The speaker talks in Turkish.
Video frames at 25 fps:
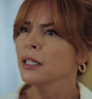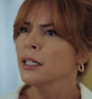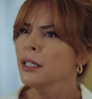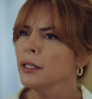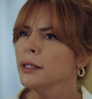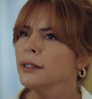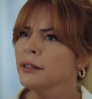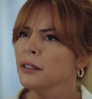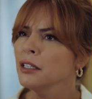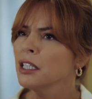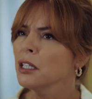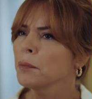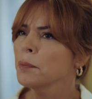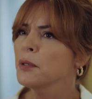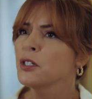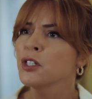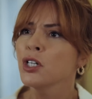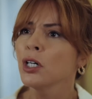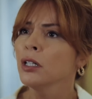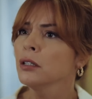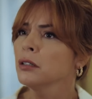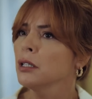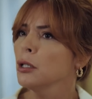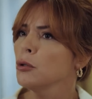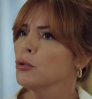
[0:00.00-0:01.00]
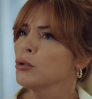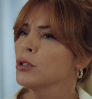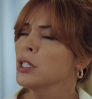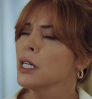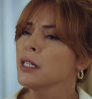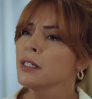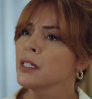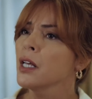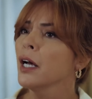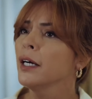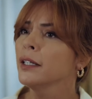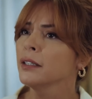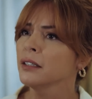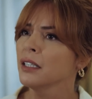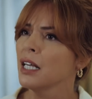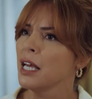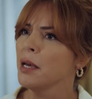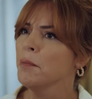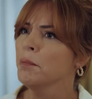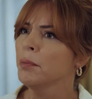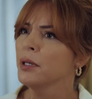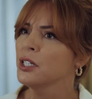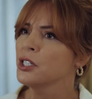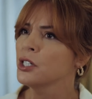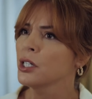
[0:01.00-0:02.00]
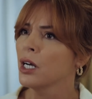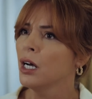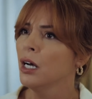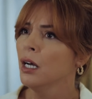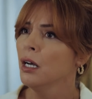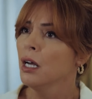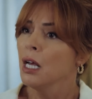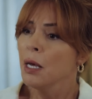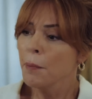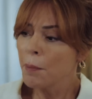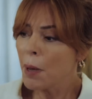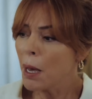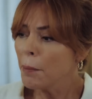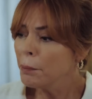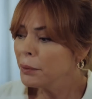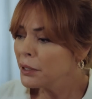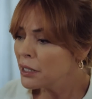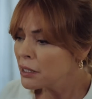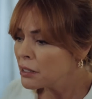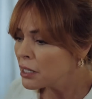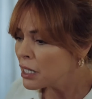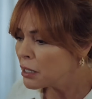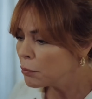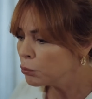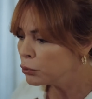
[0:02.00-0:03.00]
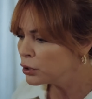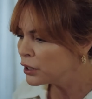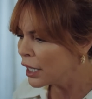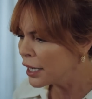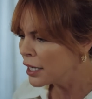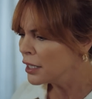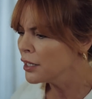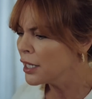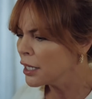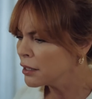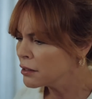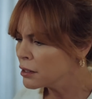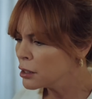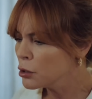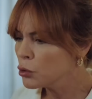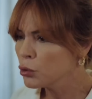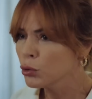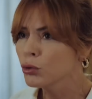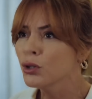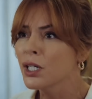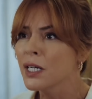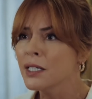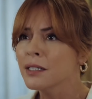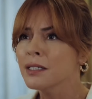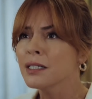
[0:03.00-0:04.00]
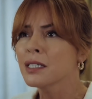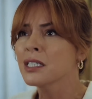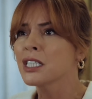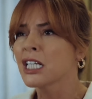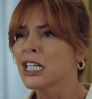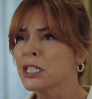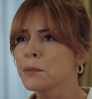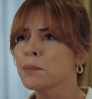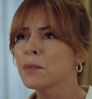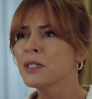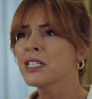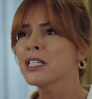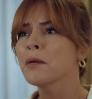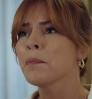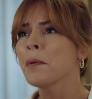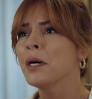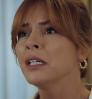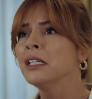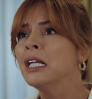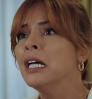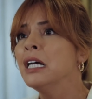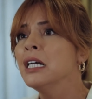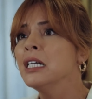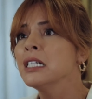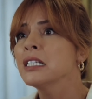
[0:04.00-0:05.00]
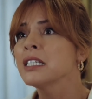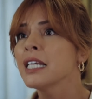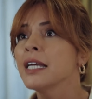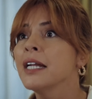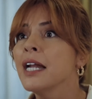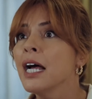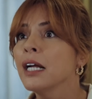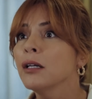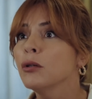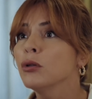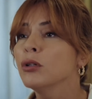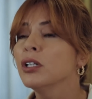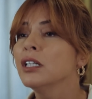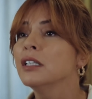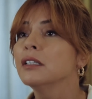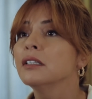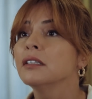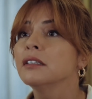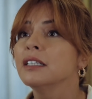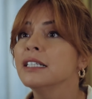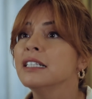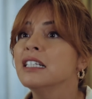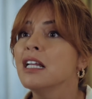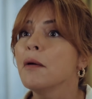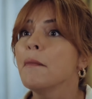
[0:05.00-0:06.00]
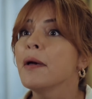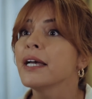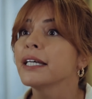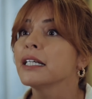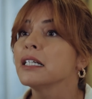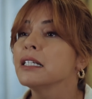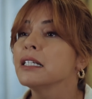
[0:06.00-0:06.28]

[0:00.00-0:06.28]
kıytırık bir çanta yüzden sardı en başa. Ben bir de senin bu dayanaksız tutarsız saçma sapan senaryolarını dinlemek